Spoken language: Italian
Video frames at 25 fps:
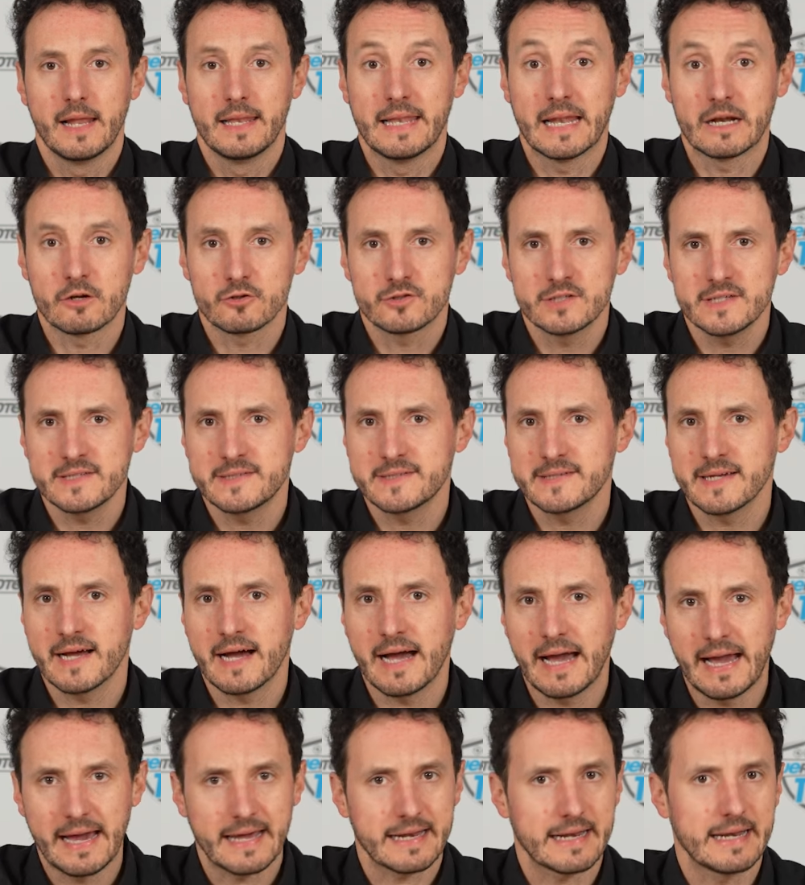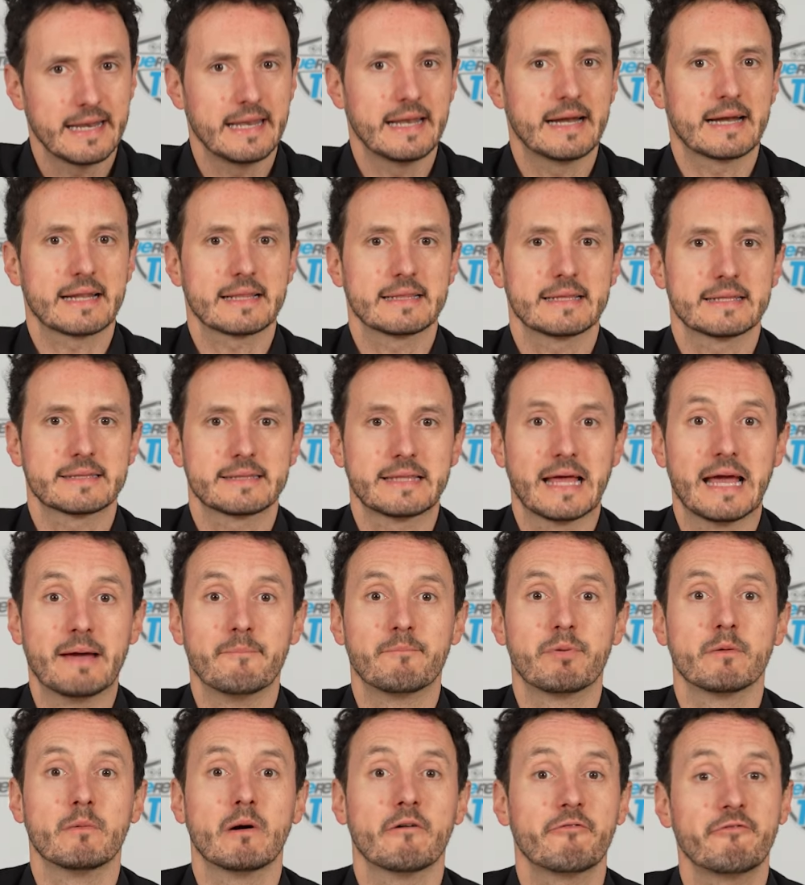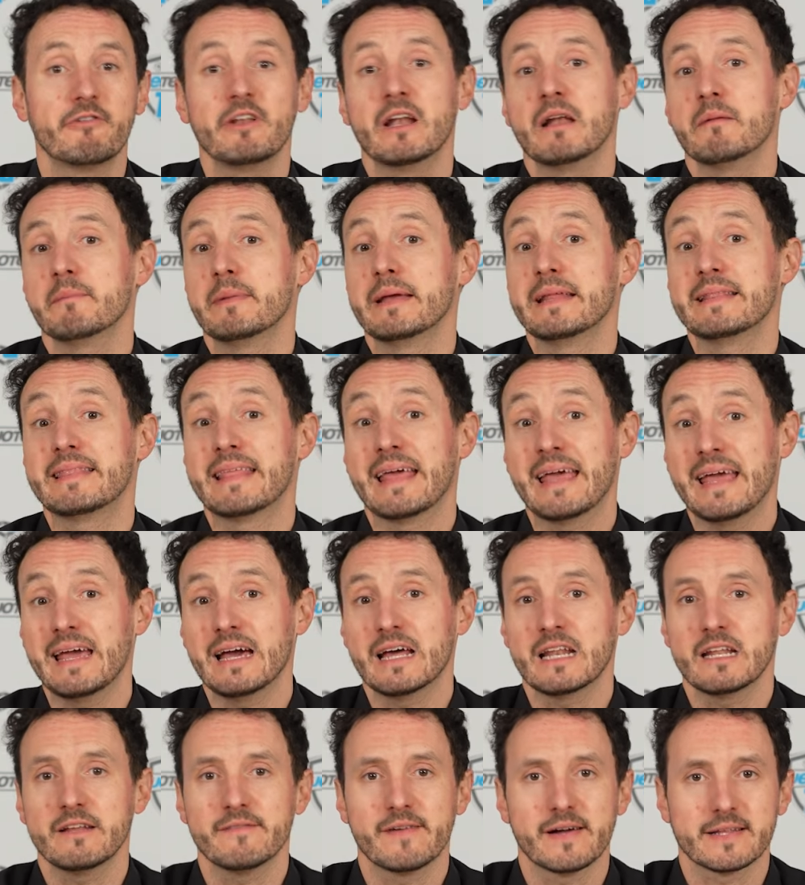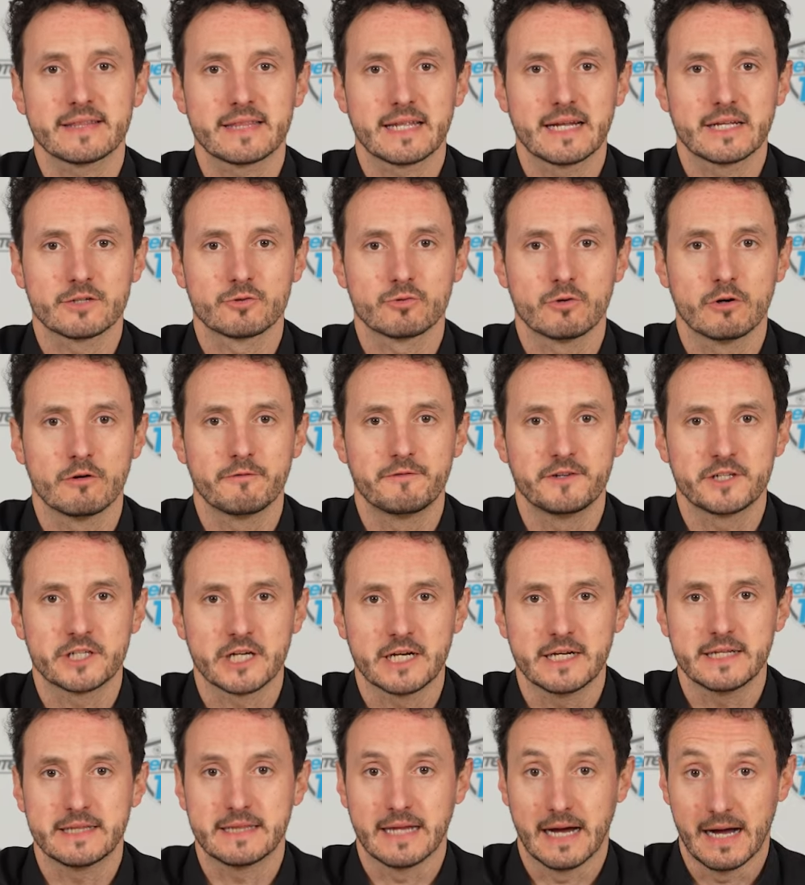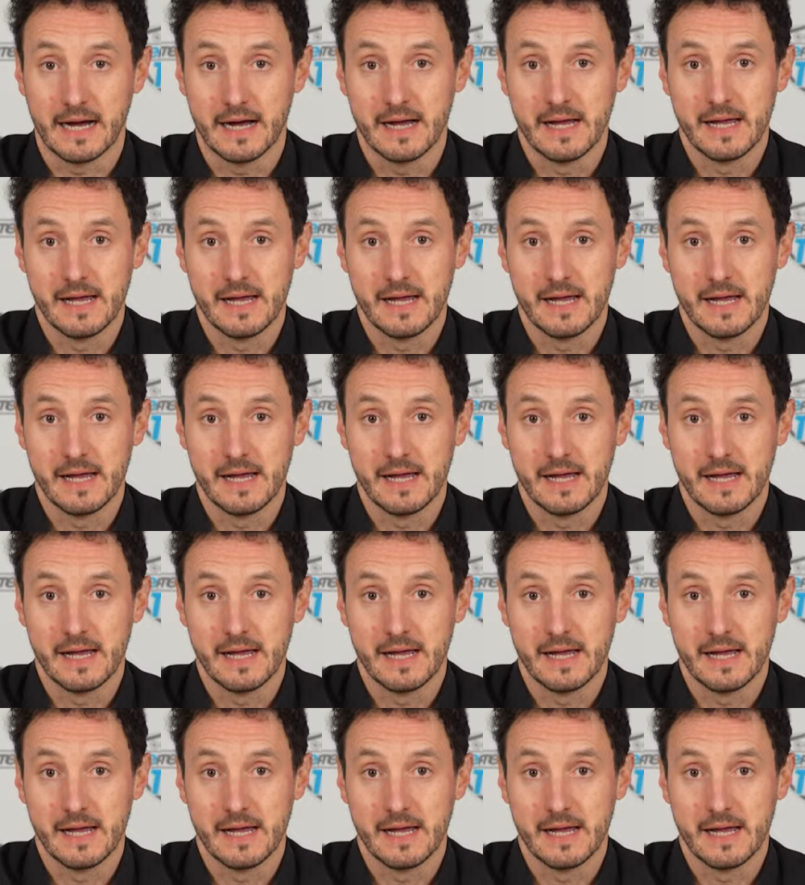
La notizia era nell'aria da tempo, ma finalmente è arrivata la sua ufficialità.